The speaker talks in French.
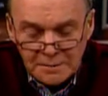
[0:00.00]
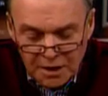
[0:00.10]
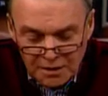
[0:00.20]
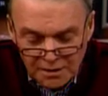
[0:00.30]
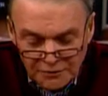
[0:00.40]

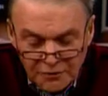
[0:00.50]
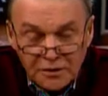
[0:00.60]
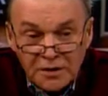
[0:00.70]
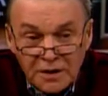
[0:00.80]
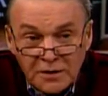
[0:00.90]
Bon,
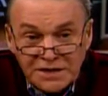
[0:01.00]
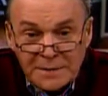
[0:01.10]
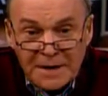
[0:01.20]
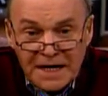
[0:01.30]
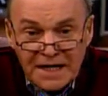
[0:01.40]
vous, euh, on s'est
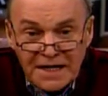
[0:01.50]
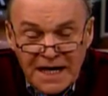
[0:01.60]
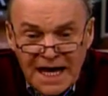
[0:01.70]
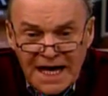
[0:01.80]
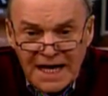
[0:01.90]
parlé
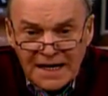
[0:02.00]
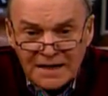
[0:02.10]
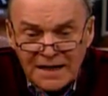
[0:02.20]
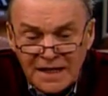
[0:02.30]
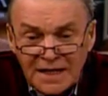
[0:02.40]

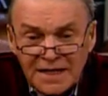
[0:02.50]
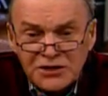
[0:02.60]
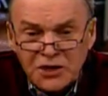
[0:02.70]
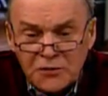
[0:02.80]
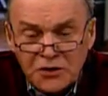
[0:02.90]
hier. Qu'est-ce
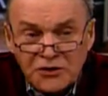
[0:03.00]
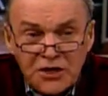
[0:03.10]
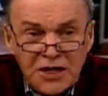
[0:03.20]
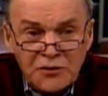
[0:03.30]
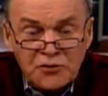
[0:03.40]
que vous
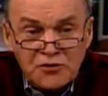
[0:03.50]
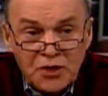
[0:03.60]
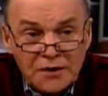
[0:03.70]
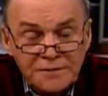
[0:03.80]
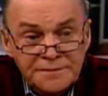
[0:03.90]
retenez de tout ça?